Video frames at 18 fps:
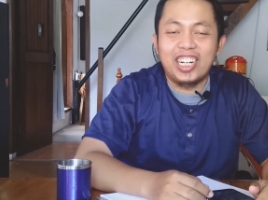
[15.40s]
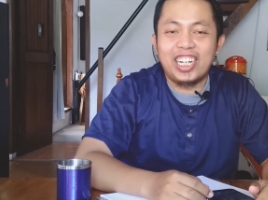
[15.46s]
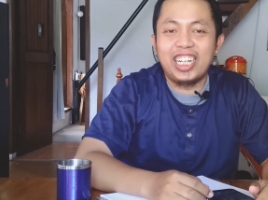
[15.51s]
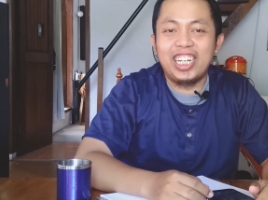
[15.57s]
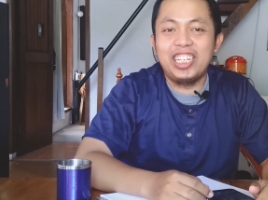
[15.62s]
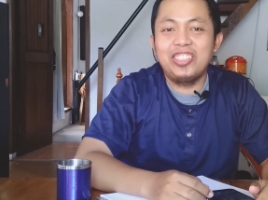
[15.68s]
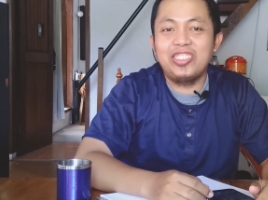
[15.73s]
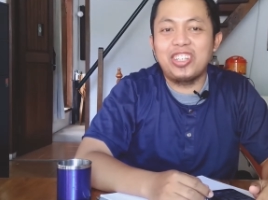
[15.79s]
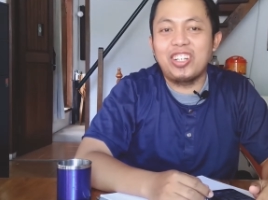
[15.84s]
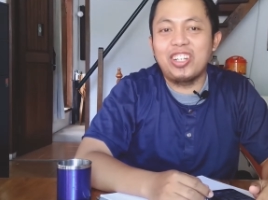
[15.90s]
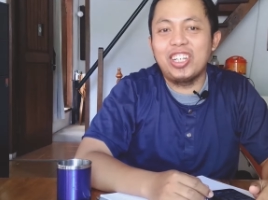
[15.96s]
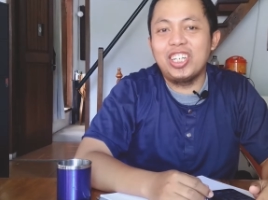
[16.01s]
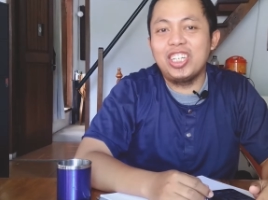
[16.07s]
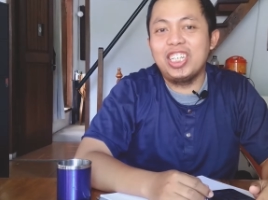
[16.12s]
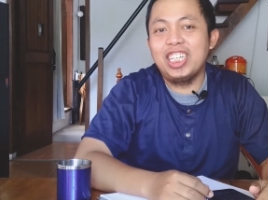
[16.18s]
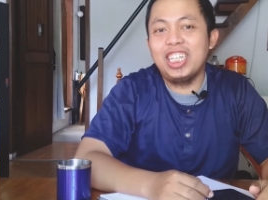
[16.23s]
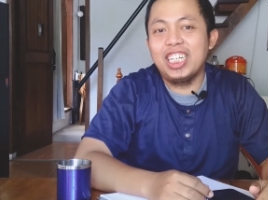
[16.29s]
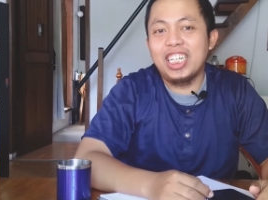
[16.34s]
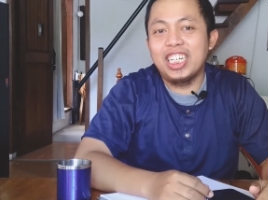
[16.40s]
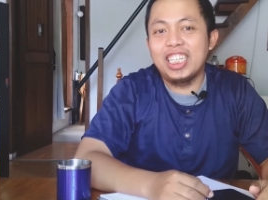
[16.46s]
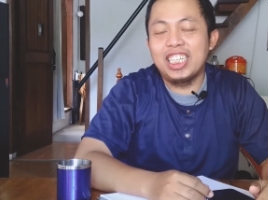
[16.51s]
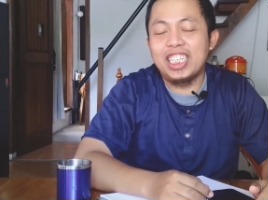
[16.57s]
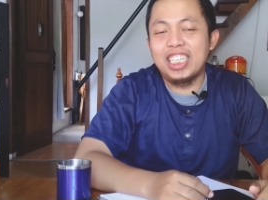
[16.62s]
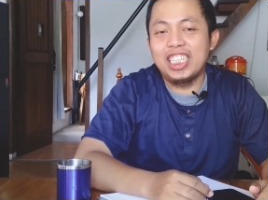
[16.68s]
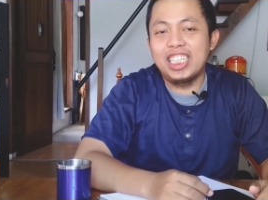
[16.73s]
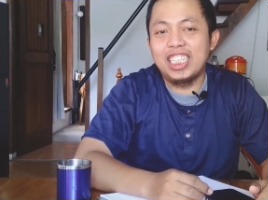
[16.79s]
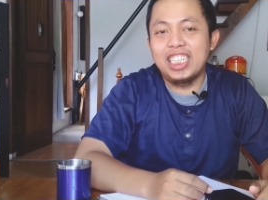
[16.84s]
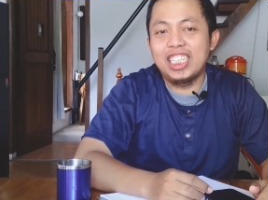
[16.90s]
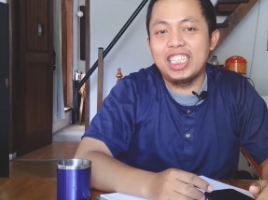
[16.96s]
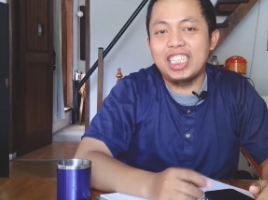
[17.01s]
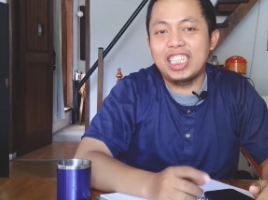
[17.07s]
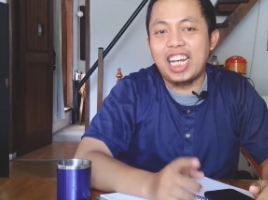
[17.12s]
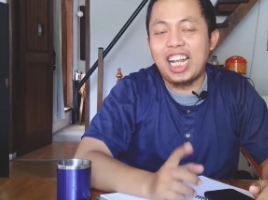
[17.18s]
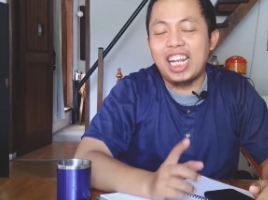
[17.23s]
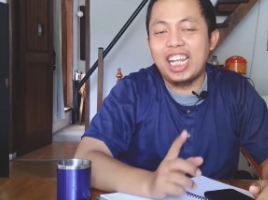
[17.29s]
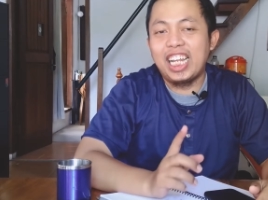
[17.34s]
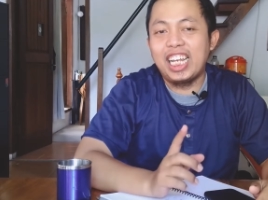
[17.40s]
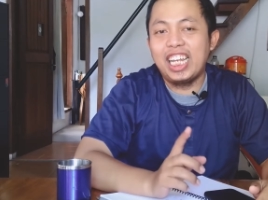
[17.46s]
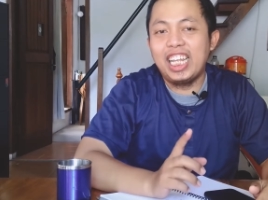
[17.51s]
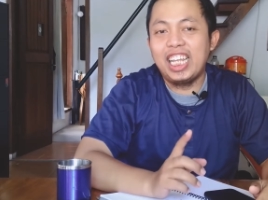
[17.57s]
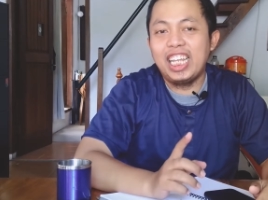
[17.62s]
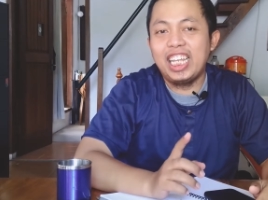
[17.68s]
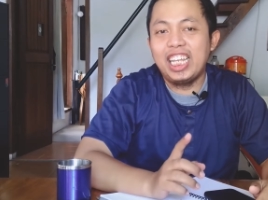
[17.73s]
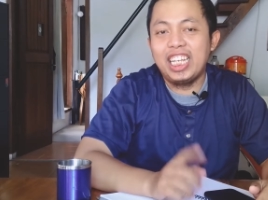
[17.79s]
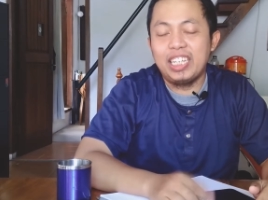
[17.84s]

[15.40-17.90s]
Oke, insya Allah eh, kali ini